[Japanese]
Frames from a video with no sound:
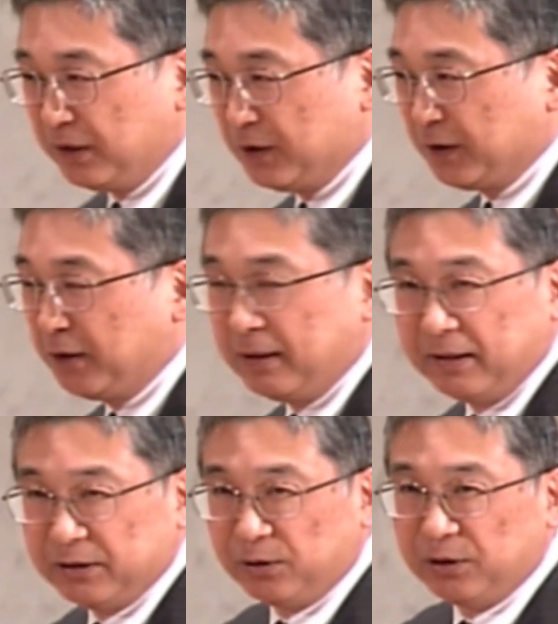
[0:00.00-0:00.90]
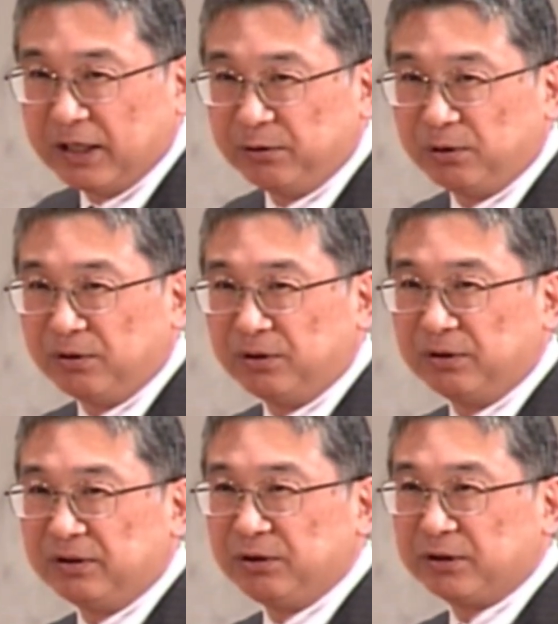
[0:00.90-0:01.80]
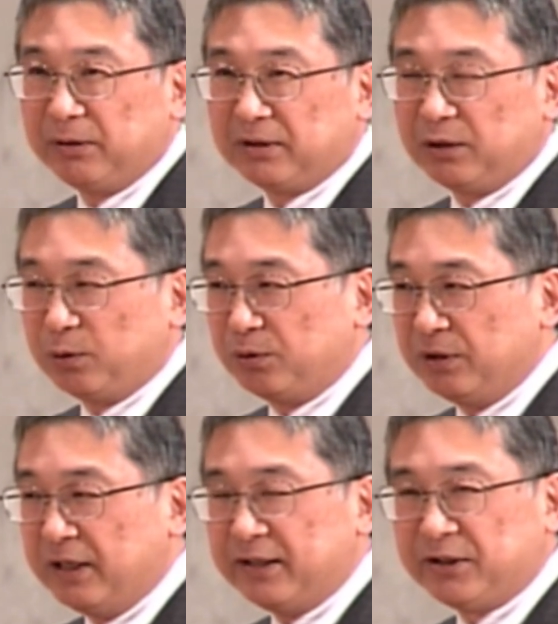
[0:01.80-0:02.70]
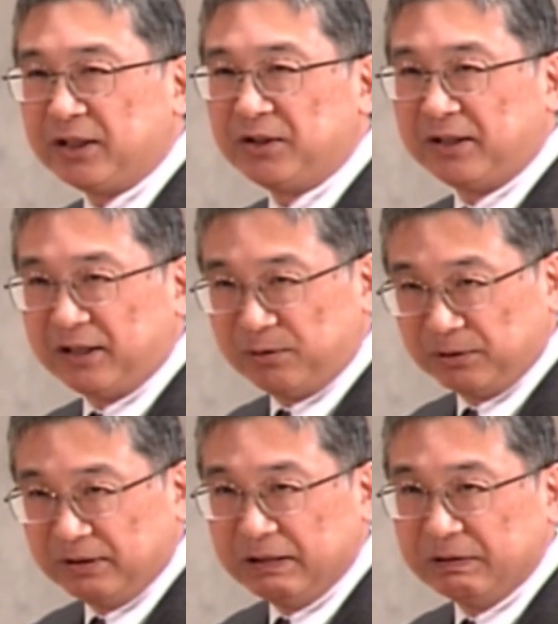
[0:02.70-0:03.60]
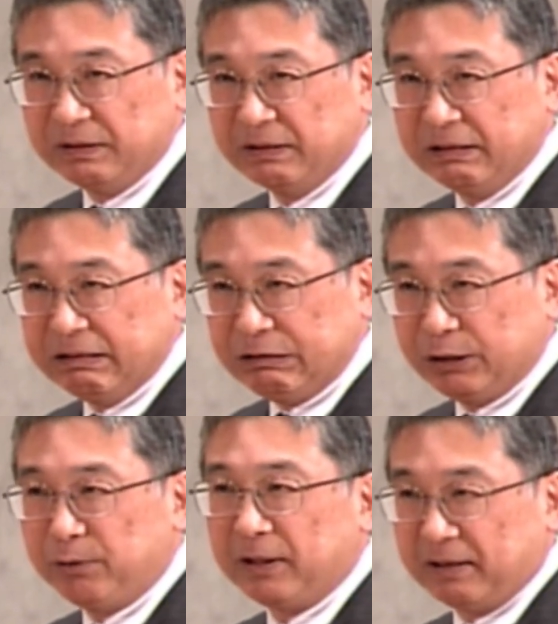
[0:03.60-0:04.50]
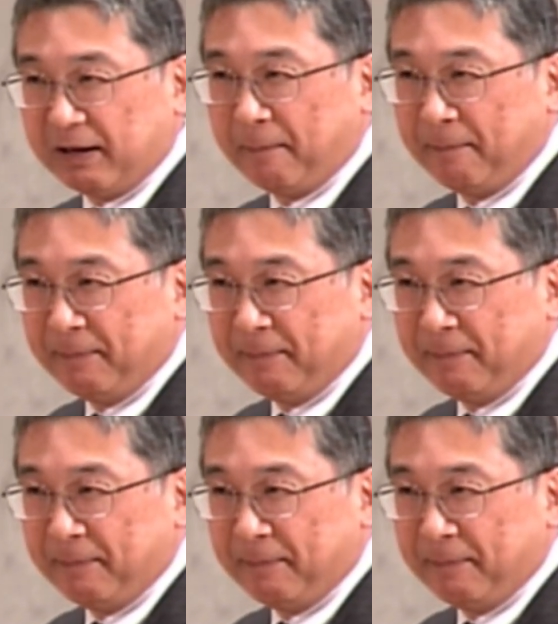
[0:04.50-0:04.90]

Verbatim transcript: ね、知ってるわけですよあのヨセフさんとこのイエスちゃんじゃないのっていうふうに知ってるわけだ。